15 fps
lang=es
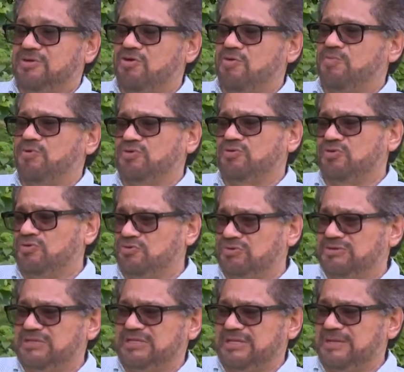o por
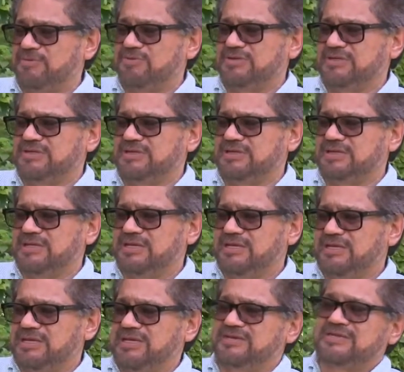conducta, digámoslo así,
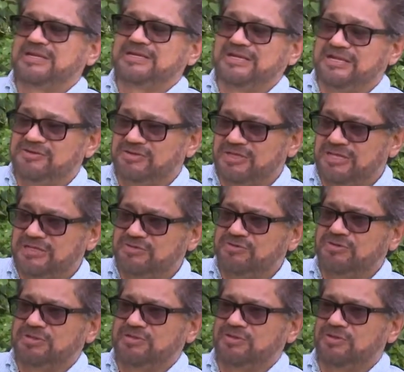que están relacionadas
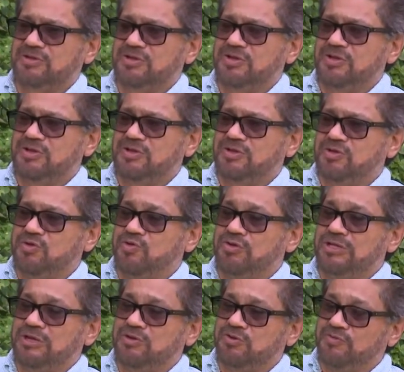con el, con el